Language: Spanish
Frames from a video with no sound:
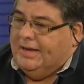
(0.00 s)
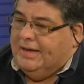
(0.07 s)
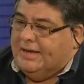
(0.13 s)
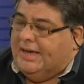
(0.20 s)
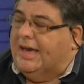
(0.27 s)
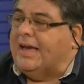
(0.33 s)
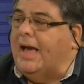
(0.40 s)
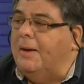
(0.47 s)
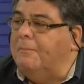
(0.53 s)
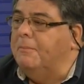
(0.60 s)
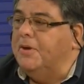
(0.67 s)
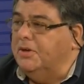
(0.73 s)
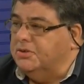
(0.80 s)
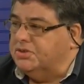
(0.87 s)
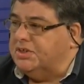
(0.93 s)
¿qué
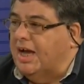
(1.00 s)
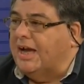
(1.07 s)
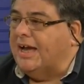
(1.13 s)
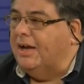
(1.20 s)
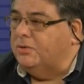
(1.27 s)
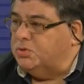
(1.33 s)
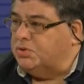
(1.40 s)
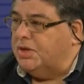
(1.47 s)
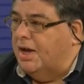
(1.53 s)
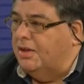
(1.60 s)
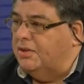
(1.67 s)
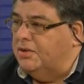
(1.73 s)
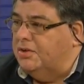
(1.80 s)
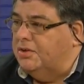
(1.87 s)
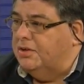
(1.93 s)
cambios ha
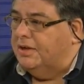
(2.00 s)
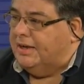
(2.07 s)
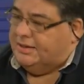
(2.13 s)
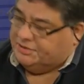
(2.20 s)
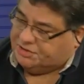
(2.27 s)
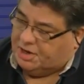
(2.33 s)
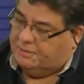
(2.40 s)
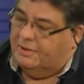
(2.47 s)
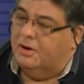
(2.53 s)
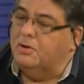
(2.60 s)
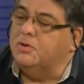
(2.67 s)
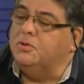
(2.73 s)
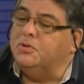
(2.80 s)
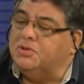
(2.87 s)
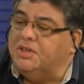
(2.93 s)
causado el
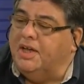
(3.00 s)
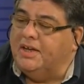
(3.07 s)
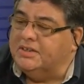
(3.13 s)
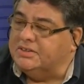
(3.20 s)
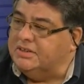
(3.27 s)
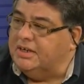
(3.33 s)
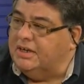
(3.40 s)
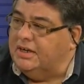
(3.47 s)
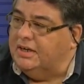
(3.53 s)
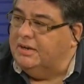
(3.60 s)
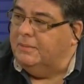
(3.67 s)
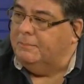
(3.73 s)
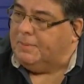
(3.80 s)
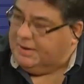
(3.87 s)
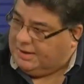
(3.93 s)
trabajo que usted hace
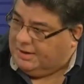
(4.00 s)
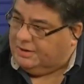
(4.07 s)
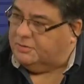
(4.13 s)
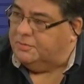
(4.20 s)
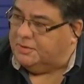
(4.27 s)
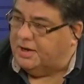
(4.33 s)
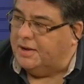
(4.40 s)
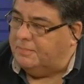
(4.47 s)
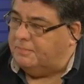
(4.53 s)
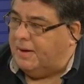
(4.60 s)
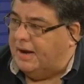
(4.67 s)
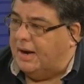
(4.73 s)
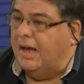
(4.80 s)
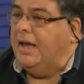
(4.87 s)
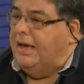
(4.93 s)
para la comunidad
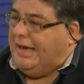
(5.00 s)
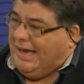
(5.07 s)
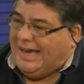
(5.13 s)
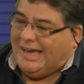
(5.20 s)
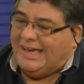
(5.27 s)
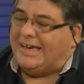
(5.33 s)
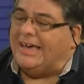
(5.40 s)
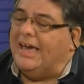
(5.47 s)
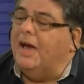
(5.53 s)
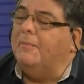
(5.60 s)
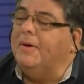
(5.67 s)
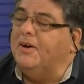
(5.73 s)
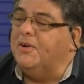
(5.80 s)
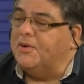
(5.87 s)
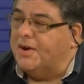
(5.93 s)
hispana. ¿En qué ha
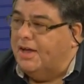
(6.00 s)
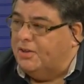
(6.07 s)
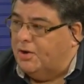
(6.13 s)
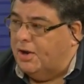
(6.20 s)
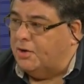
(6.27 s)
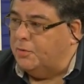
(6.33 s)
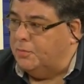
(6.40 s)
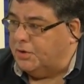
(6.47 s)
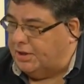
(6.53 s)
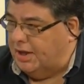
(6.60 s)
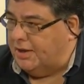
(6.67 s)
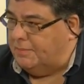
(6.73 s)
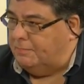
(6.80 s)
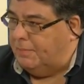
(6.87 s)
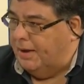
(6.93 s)
mejorado la comunidad
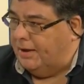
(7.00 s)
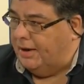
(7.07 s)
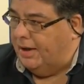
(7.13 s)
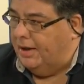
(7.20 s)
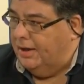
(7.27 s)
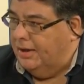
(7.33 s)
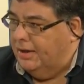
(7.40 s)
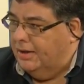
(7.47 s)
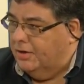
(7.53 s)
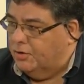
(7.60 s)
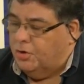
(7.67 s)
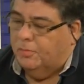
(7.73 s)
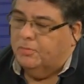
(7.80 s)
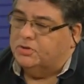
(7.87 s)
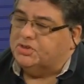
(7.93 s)
hispana?
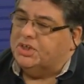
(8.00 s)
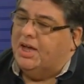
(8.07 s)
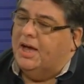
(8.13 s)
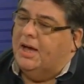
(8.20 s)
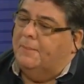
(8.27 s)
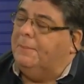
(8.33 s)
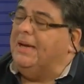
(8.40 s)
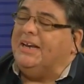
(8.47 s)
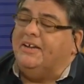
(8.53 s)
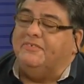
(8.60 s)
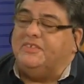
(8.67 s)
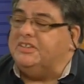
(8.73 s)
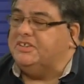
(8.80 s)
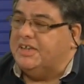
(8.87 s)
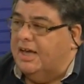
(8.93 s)
¿Cómo se ha
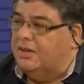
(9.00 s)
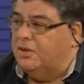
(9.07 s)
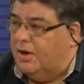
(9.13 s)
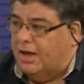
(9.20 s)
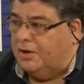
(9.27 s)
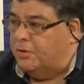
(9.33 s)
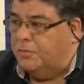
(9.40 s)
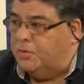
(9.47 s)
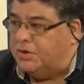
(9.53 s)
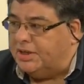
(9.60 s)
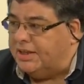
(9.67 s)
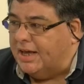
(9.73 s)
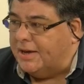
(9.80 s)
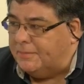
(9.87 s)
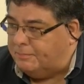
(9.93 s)
beneficiado la
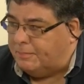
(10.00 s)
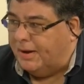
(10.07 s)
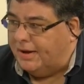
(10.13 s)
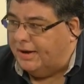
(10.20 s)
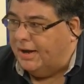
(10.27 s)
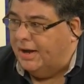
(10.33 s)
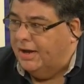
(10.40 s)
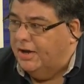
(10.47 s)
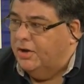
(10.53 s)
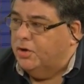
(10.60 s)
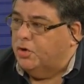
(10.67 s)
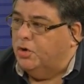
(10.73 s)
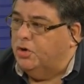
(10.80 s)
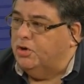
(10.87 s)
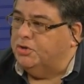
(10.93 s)
comunidad hispana
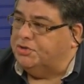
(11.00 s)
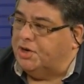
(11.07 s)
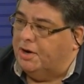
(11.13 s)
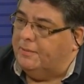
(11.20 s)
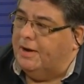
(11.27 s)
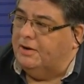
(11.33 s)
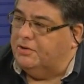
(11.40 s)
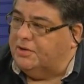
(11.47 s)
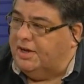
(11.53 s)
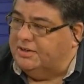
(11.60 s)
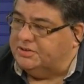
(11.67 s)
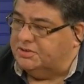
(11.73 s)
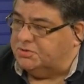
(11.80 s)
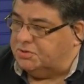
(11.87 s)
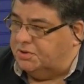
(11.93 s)
con los trabajos que
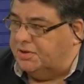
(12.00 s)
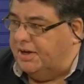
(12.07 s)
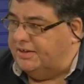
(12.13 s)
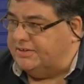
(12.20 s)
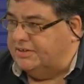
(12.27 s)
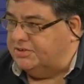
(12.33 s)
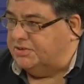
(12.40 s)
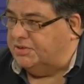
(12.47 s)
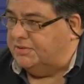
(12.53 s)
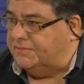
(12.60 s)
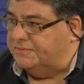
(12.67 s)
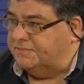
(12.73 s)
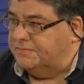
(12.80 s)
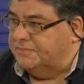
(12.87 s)
hace su organización?